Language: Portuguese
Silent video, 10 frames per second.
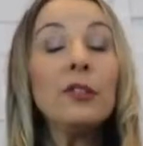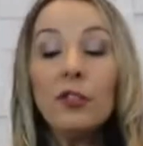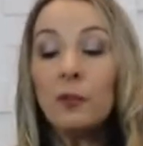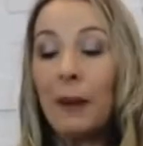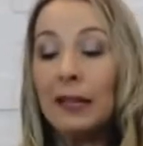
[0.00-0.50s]

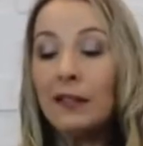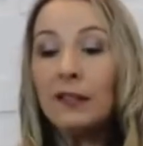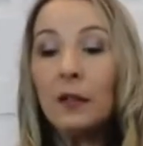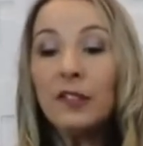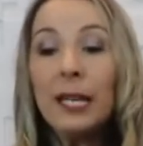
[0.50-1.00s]
Se os pais
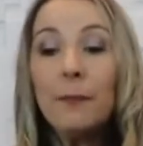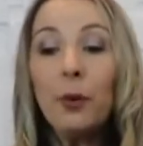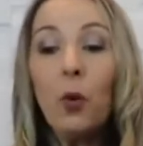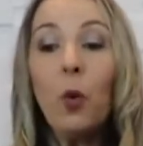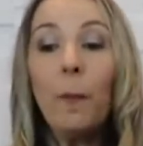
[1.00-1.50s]
estão
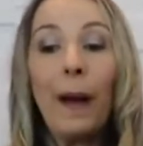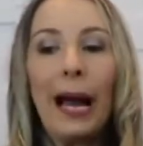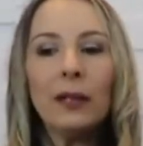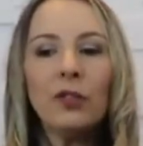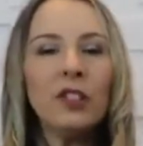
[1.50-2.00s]
sempre
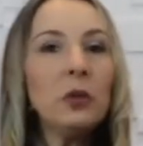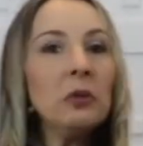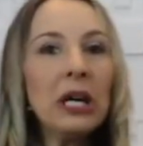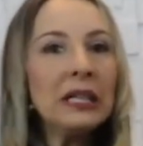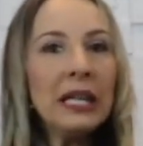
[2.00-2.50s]
ocupados e
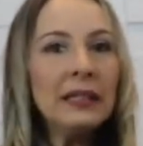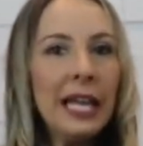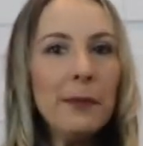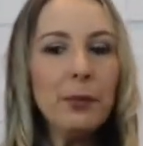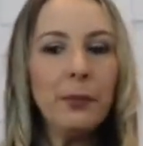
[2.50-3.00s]
nunca têm
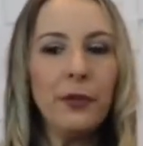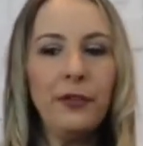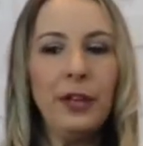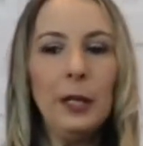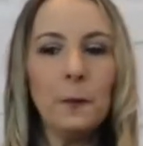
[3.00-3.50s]
tempo para o
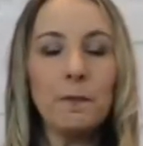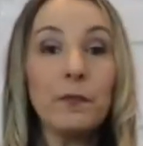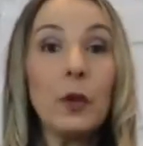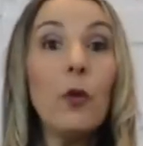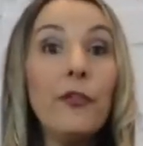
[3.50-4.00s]

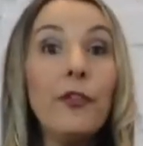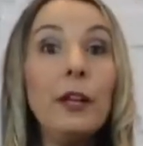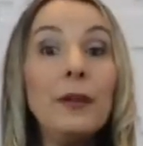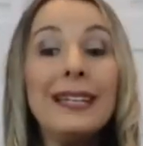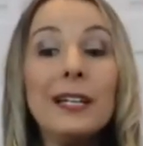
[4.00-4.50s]
filho, o
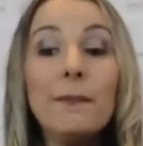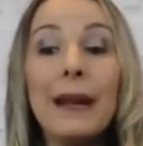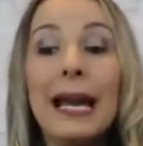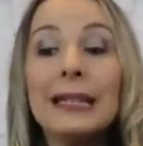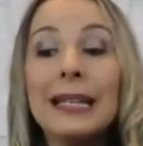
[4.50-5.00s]
filho
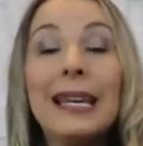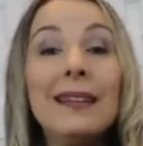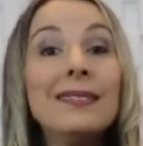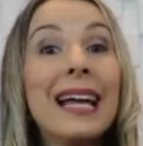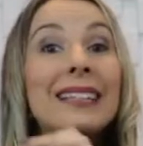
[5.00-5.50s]
interpreta que
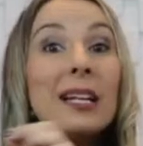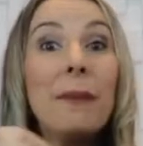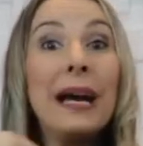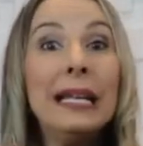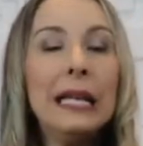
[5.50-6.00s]
ele está
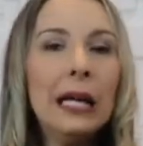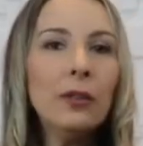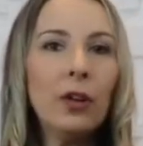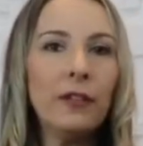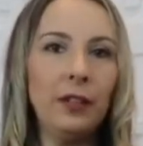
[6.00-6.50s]

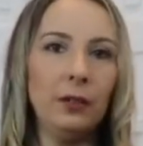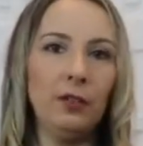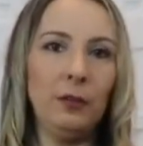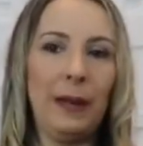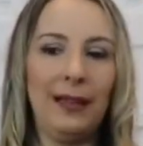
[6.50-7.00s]
atrapalhando a vida
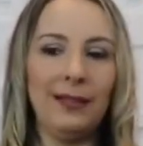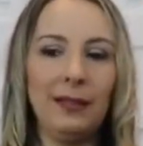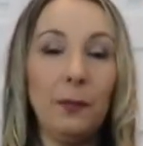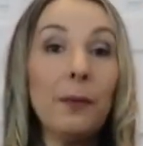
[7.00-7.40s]
dos pais.